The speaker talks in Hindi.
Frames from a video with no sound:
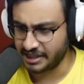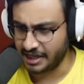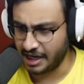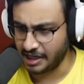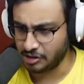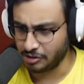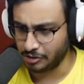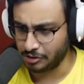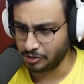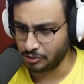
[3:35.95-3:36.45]

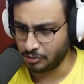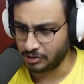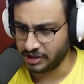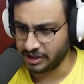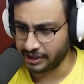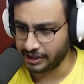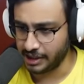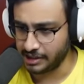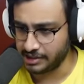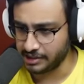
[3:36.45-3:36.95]
कांच को तोड़
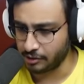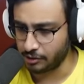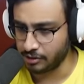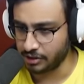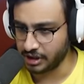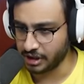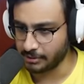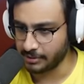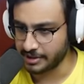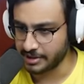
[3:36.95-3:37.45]
देंगे ना जरूरत
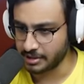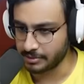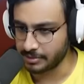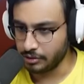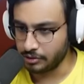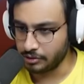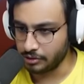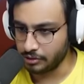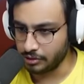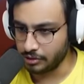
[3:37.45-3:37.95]
नहीं है ऐसे भी
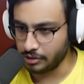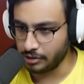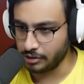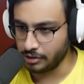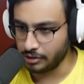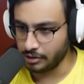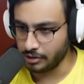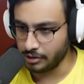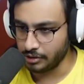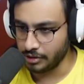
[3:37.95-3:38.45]

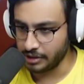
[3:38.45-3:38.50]
तो